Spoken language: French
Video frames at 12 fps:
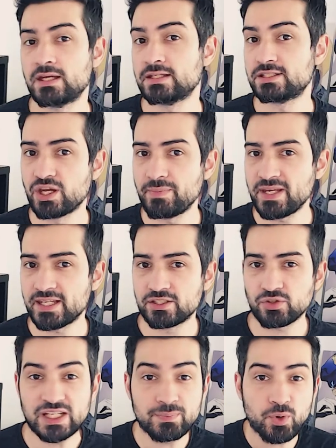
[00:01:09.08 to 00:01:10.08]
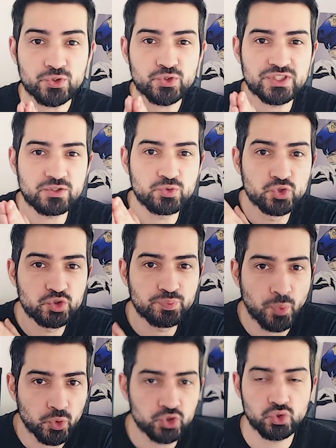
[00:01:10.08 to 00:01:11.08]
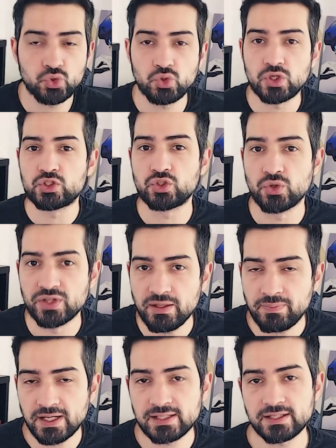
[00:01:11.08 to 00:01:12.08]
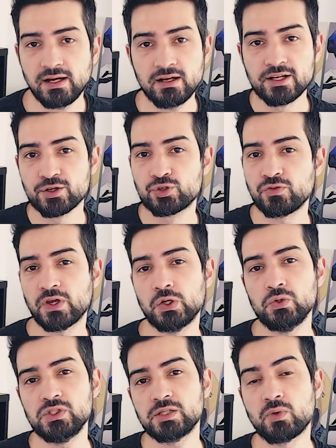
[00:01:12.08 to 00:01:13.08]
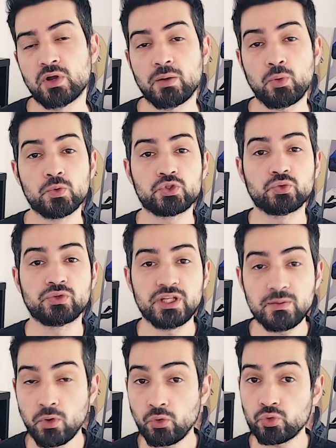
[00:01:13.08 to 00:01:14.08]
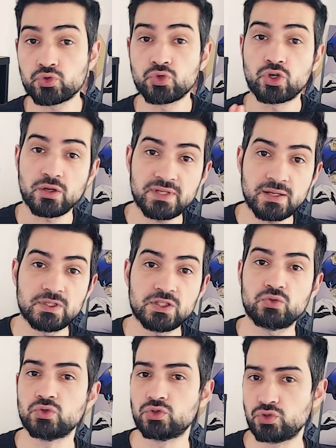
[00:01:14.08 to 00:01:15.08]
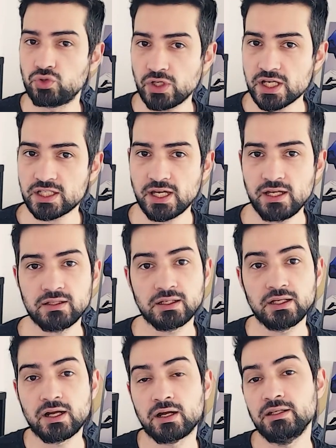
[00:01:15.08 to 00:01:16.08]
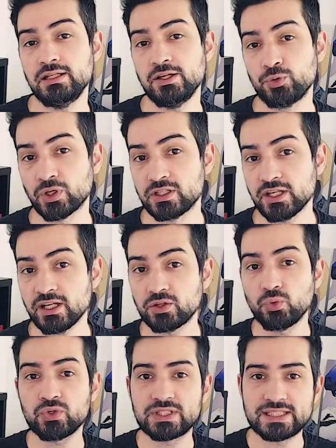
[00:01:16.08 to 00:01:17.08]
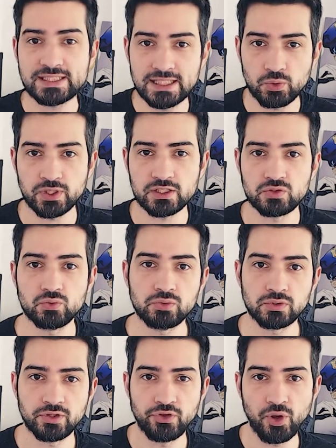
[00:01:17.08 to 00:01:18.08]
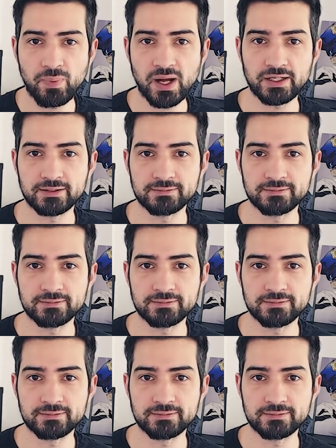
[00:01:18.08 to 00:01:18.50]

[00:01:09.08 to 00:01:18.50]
Si jamais il y a des gens qui pensent que c'est une sponsor, ce n'est pas le cas. Je fais uniquement la promotion des bons jeux comme d'habitude sur la chaîne et là il est ukrainien donc c'est l'occasion d'en parler.